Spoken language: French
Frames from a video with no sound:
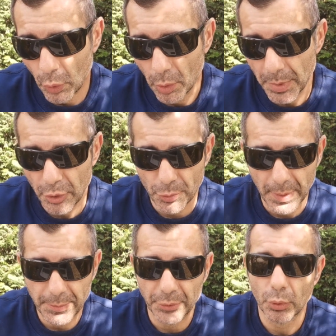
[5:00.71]
alors, ben, je sais
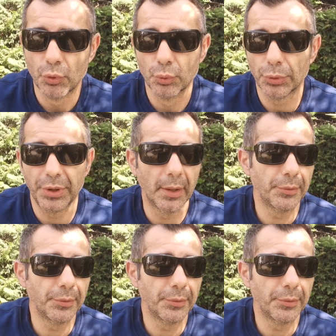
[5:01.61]
pas, peut-être qu'un jour,